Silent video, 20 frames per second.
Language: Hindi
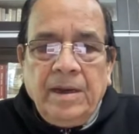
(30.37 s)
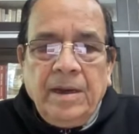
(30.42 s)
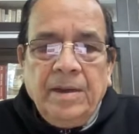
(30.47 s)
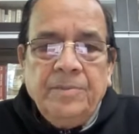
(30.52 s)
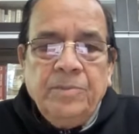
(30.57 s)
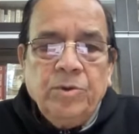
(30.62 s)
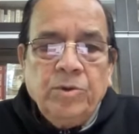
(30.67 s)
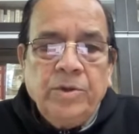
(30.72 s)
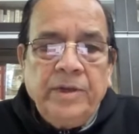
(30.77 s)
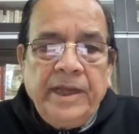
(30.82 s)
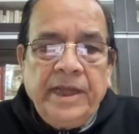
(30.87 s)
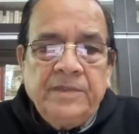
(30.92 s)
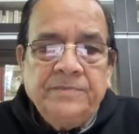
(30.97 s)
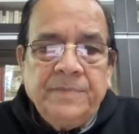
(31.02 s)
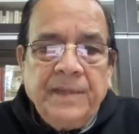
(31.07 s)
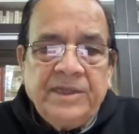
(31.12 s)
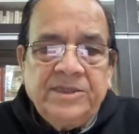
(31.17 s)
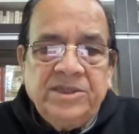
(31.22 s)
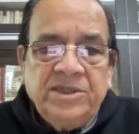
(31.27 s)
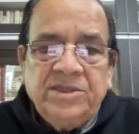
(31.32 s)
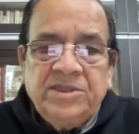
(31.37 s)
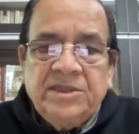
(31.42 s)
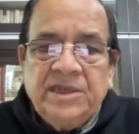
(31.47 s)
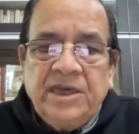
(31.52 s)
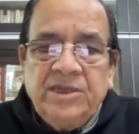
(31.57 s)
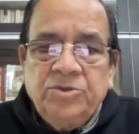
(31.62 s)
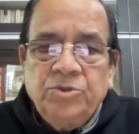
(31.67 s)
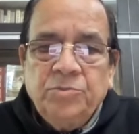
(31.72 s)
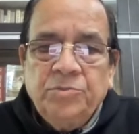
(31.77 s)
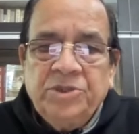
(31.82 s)
हम लोगों ने आज बातचीत
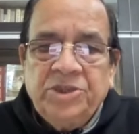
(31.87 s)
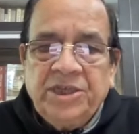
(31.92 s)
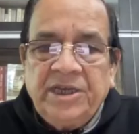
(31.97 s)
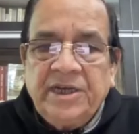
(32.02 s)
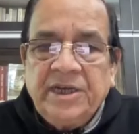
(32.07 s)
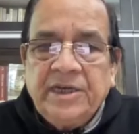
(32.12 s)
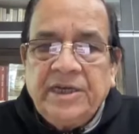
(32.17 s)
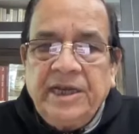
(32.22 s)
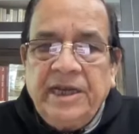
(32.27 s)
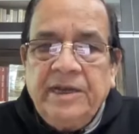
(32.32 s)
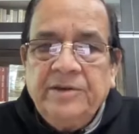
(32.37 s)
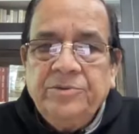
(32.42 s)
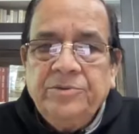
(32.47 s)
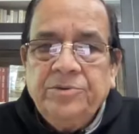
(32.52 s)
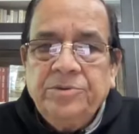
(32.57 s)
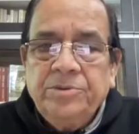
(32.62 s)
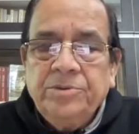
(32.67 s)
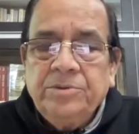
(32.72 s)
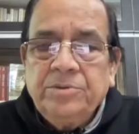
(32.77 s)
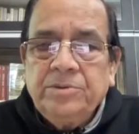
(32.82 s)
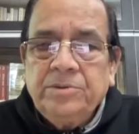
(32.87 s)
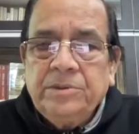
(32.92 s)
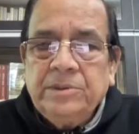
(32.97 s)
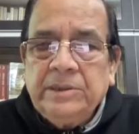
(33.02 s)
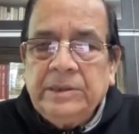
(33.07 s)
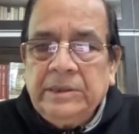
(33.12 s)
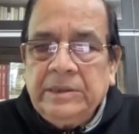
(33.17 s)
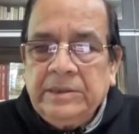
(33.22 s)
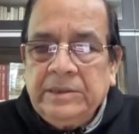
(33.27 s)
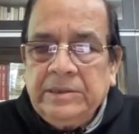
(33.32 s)
का जो विषय रखा है
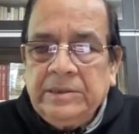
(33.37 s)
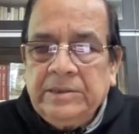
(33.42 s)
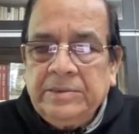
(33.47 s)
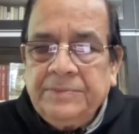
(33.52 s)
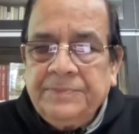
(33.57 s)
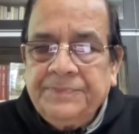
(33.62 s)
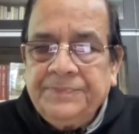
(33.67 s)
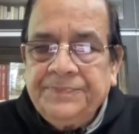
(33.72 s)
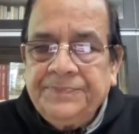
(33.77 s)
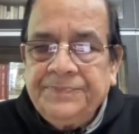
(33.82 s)
वो